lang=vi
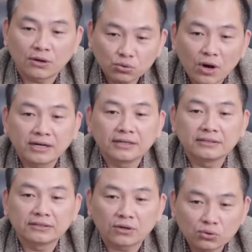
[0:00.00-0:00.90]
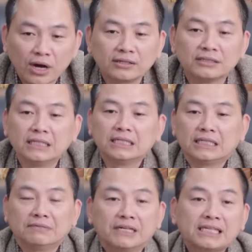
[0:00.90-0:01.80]
6 tuần này 6 tuần
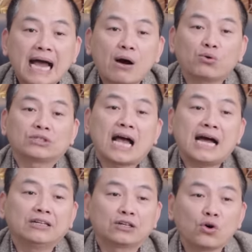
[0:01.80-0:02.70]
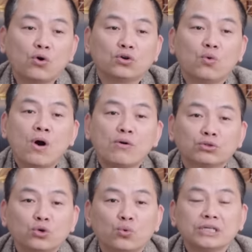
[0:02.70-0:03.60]
thì mới tạo ra được đội ngũ
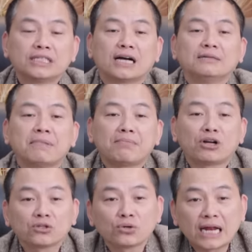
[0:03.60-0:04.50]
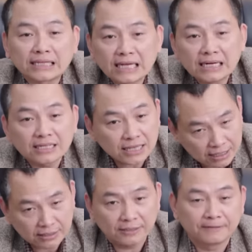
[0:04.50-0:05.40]
ông chủ đi dạy mà bọn tôi đặt tên là
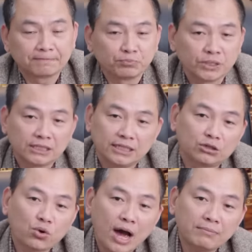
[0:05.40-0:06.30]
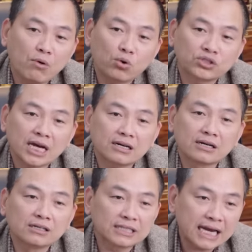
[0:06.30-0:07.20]
sắc cơ thì toàn bộ sắc
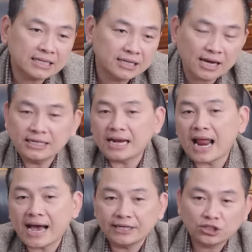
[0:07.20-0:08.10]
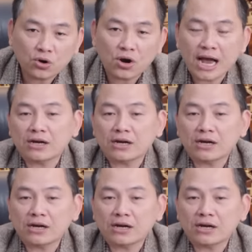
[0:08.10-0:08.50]
cơ sẽ dạy lại cho